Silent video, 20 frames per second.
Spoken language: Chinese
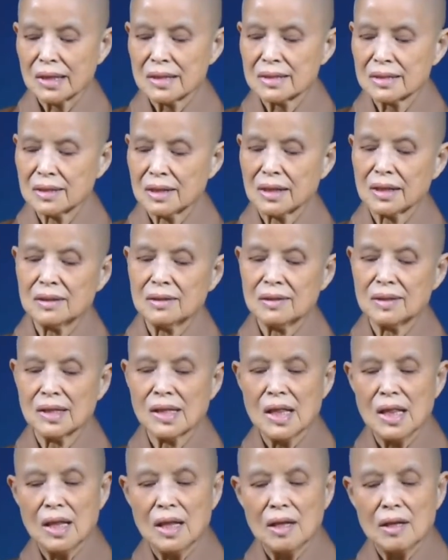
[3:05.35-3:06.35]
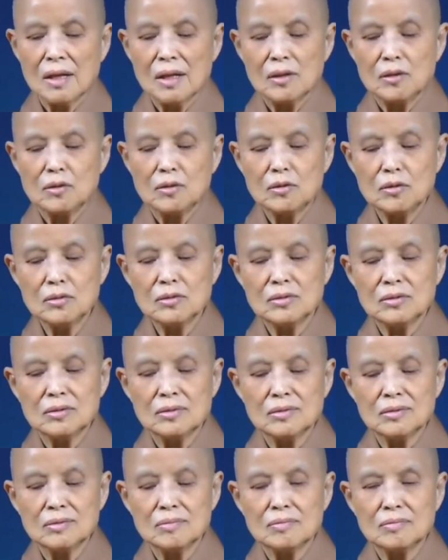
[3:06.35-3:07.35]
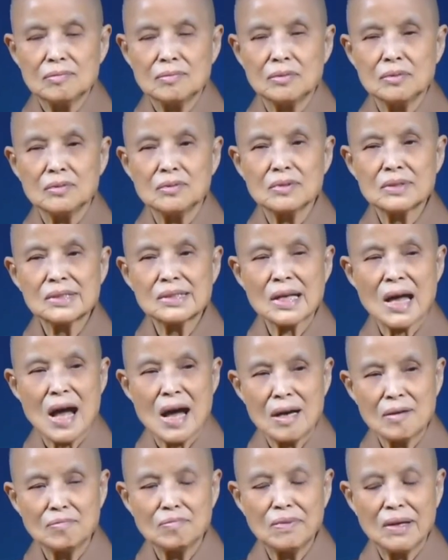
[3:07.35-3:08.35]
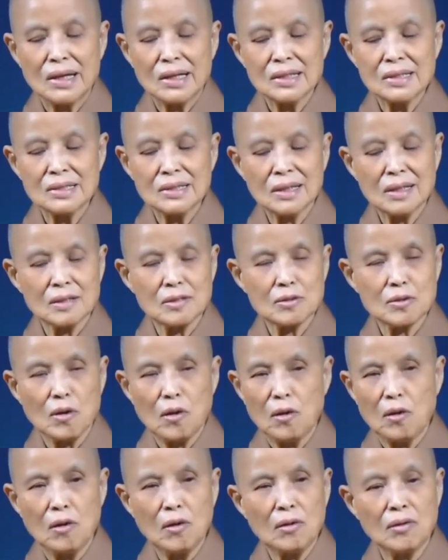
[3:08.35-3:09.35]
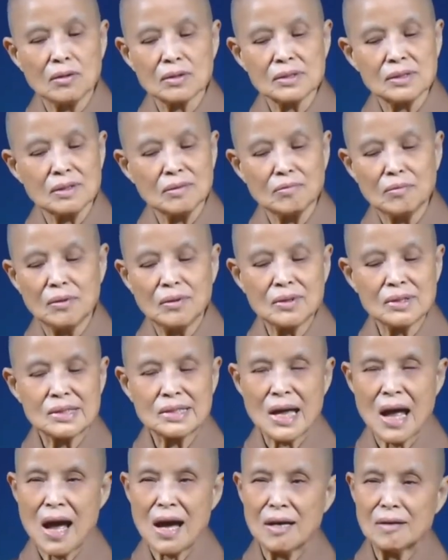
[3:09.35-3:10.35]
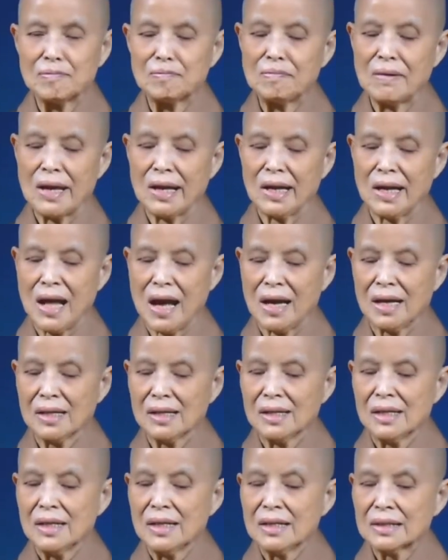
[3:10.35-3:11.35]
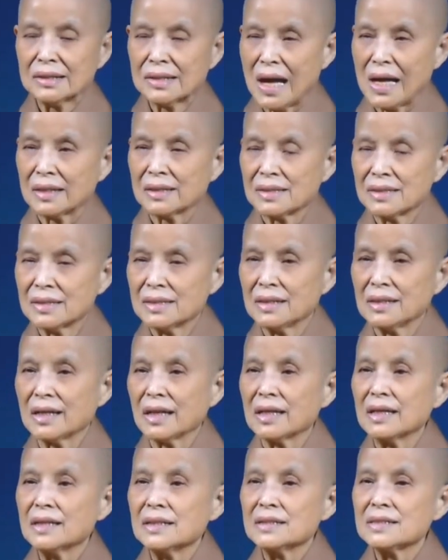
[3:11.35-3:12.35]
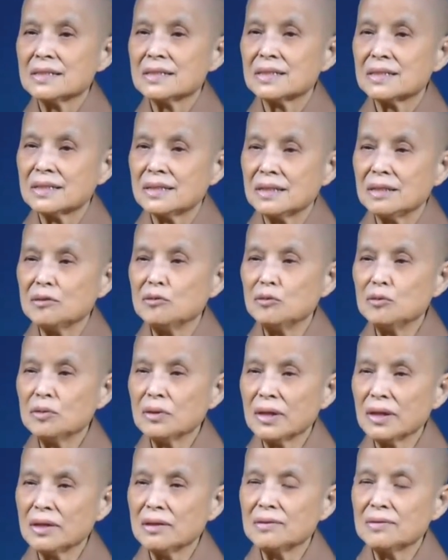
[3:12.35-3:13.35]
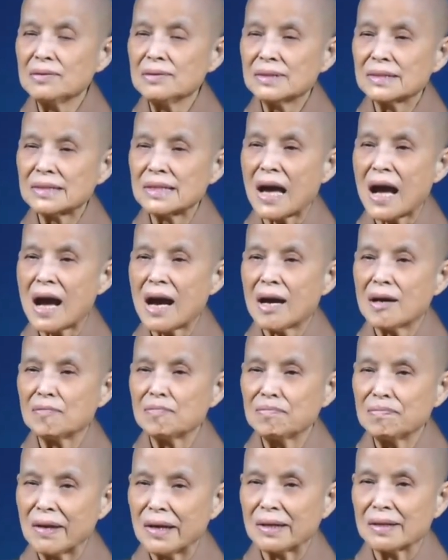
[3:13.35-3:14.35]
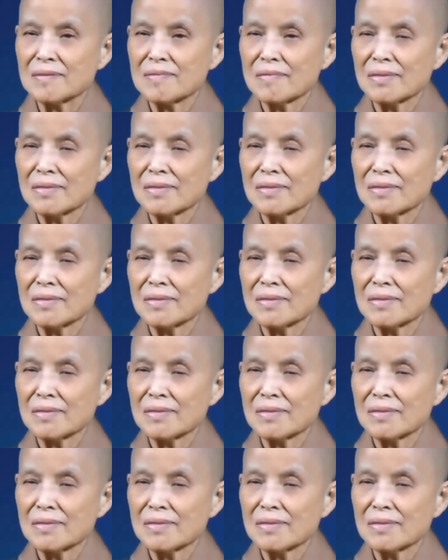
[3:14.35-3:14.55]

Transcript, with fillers: 所以讲有无差别，这个土是无差别啦，但是呢，收有差别。